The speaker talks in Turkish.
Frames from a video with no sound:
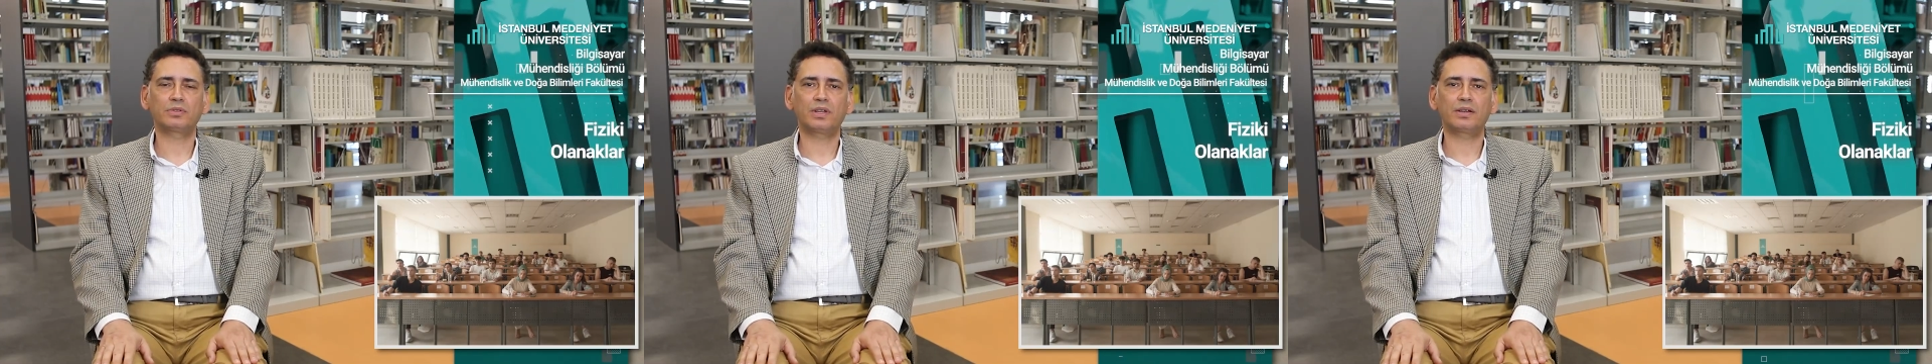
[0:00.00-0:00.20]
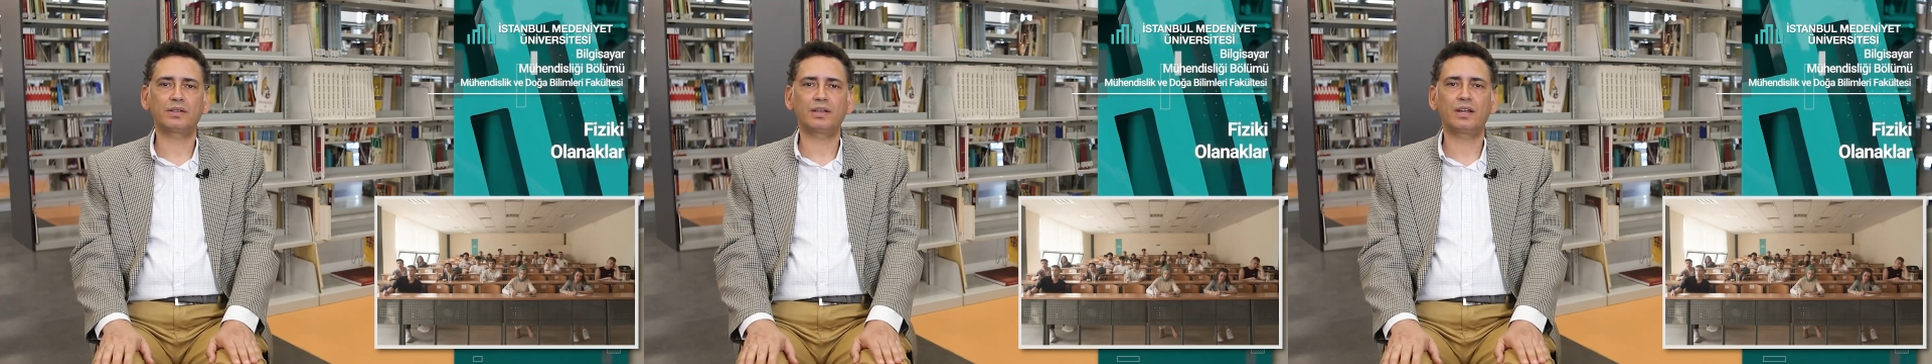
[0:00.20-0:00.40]

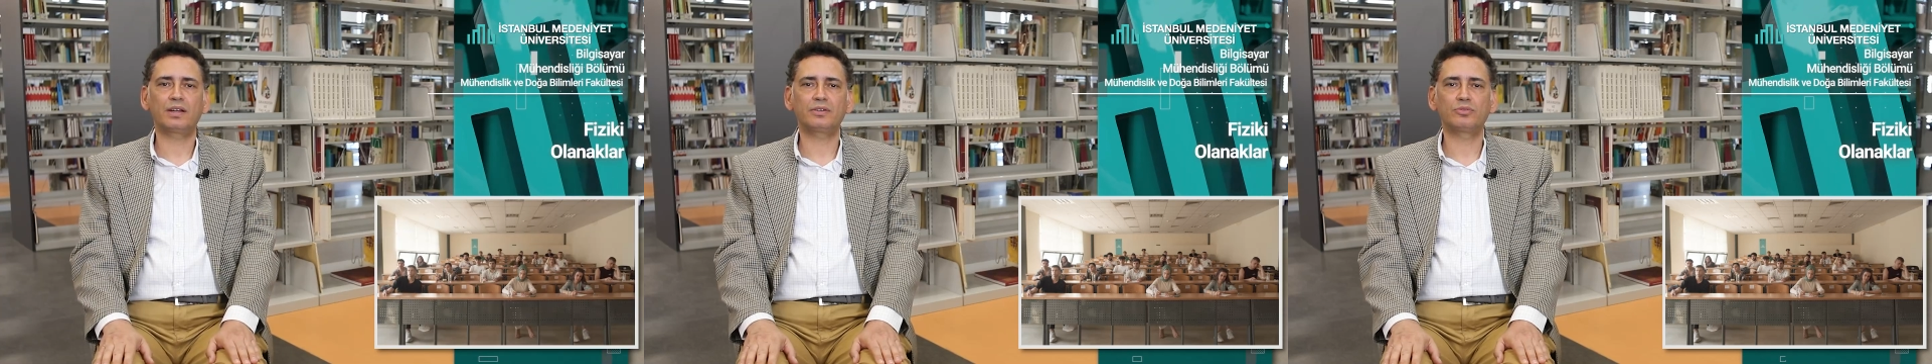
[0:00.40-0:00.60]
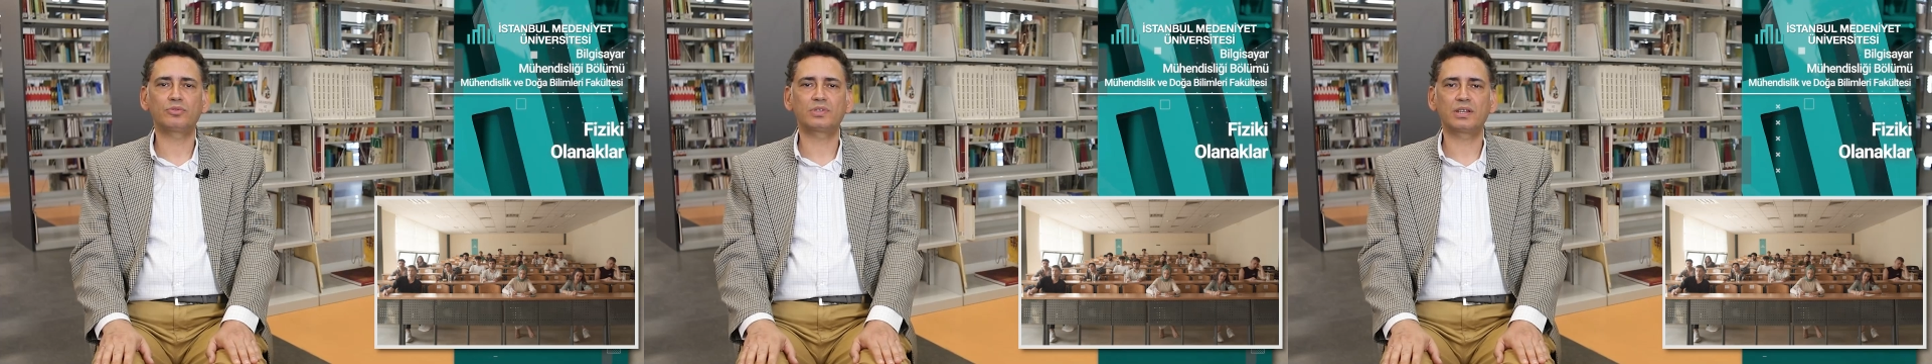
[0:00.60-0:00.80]
Bunlar
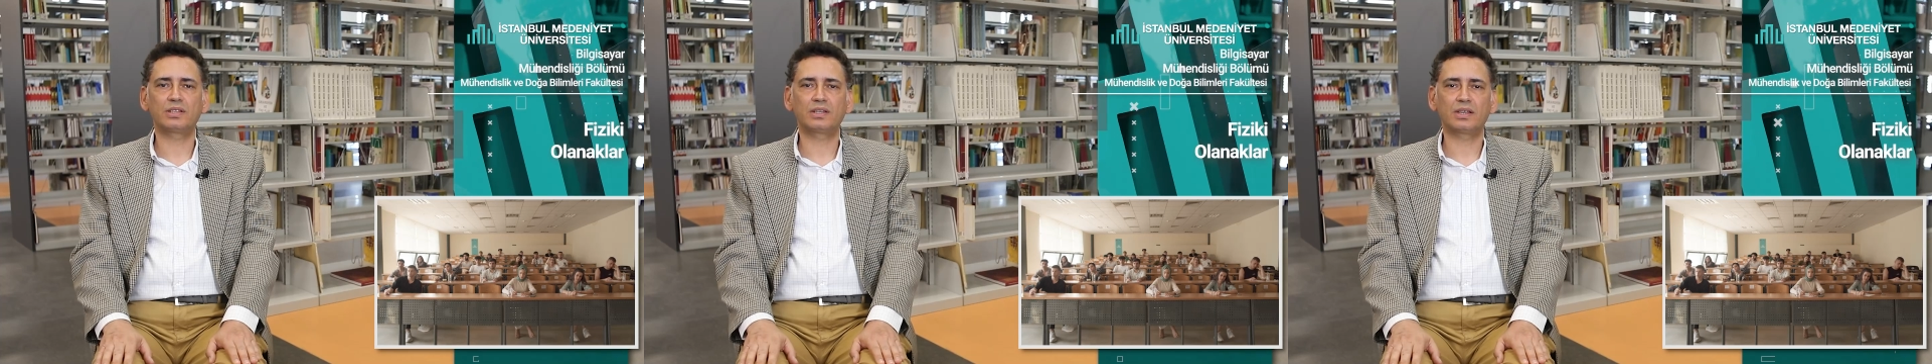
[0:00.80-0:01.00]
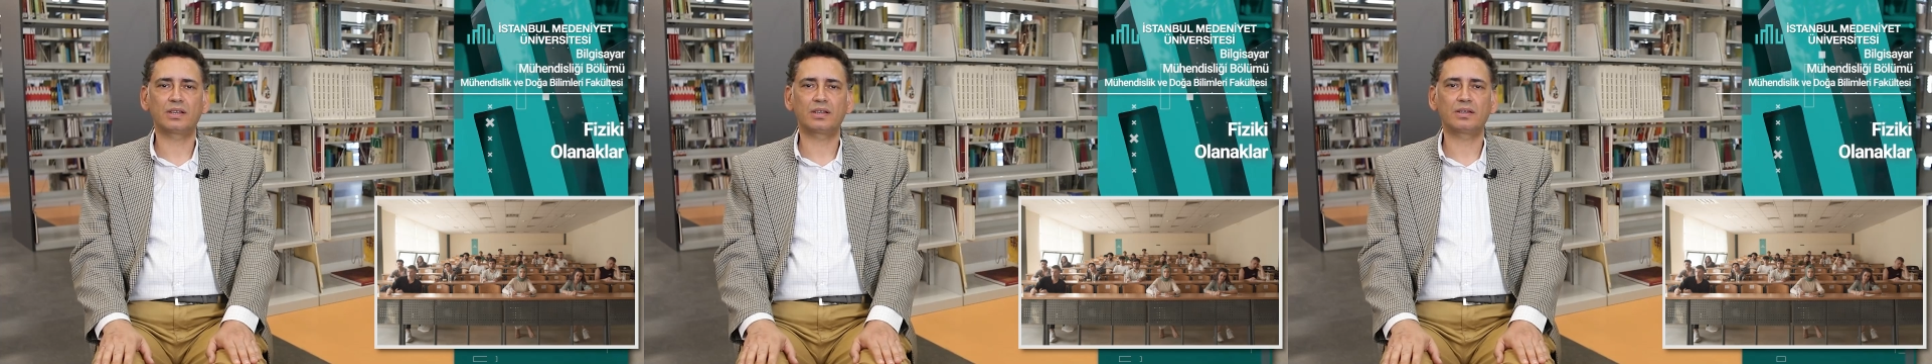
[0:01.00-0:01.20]
ileri
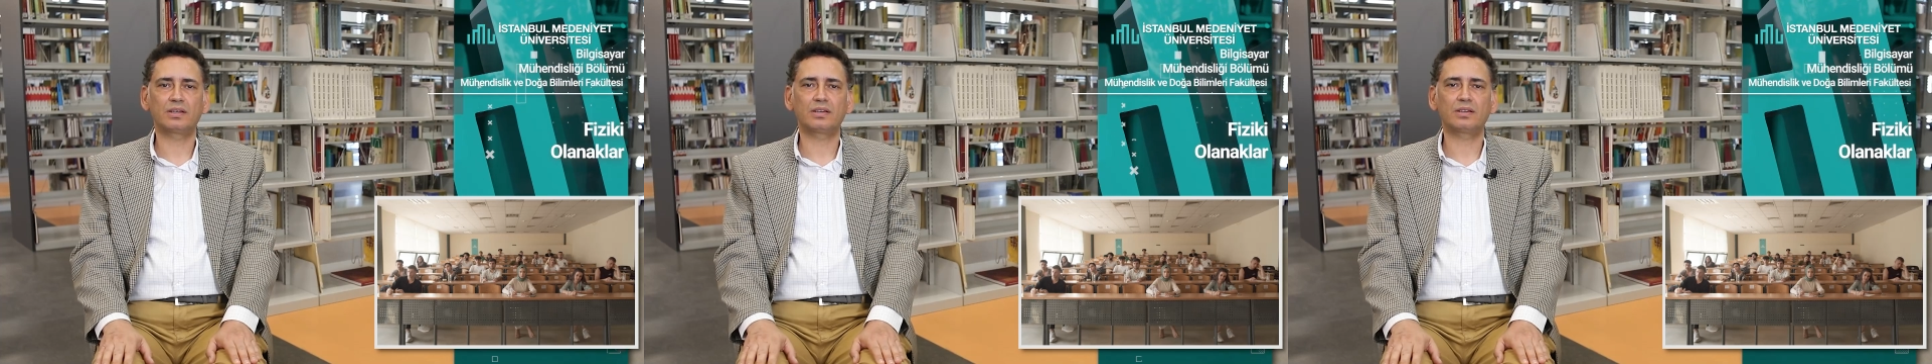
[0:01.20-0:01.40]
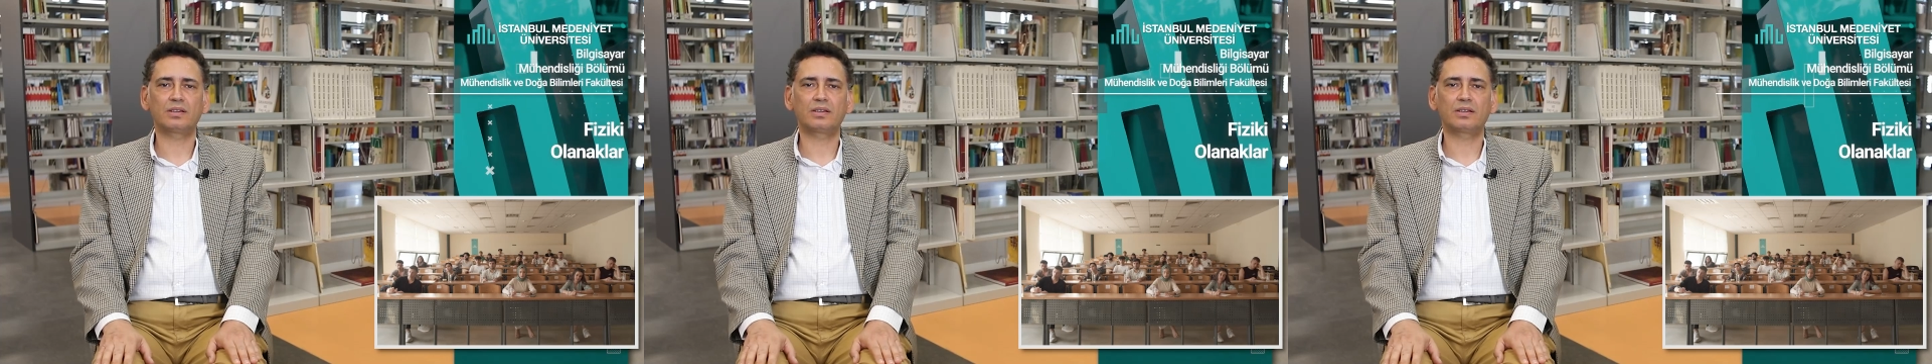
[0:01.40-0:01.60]
düzeyde
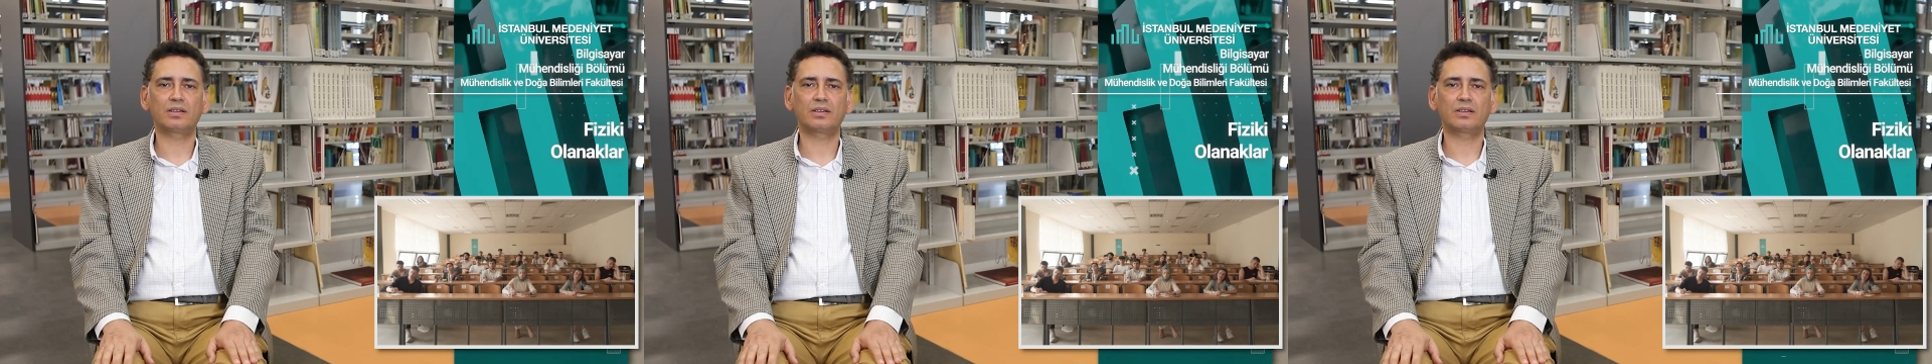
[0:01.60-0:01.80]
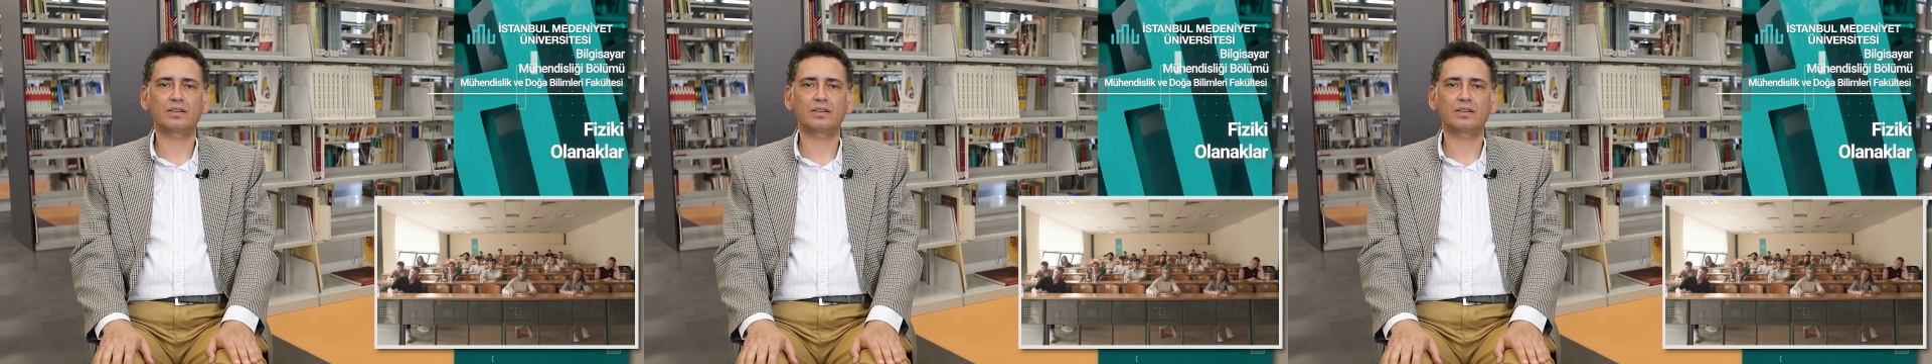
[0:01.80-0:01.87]
e,